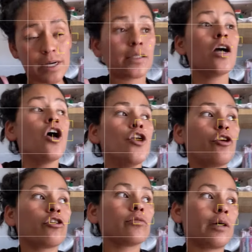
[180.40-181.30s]
amigas,
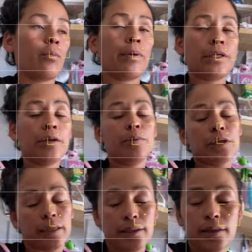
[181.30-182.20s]
no nos va a acompañar
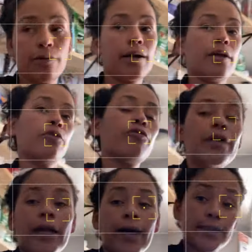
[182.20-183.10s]
porque anda trabajando
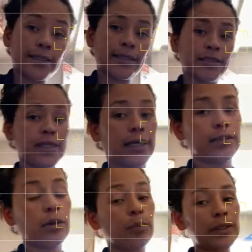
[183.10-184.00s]
fuera. Así que,
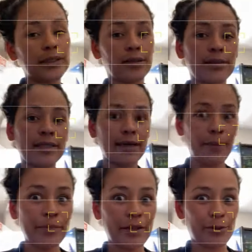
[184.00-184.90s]
chicas, pues
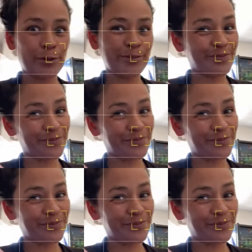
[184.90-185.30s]
sigan viendo.